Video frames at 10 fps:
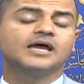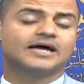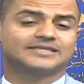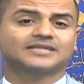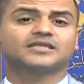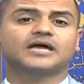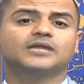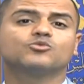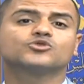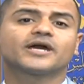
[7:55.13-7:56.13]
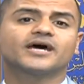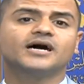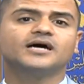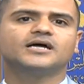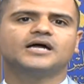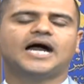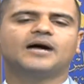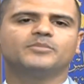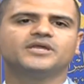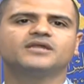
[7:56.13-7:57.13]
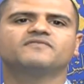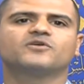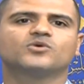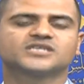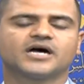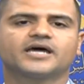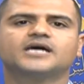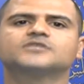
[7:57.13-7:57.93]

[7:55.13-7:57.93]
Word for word: اتحدث عن مدراء عامين في وزارات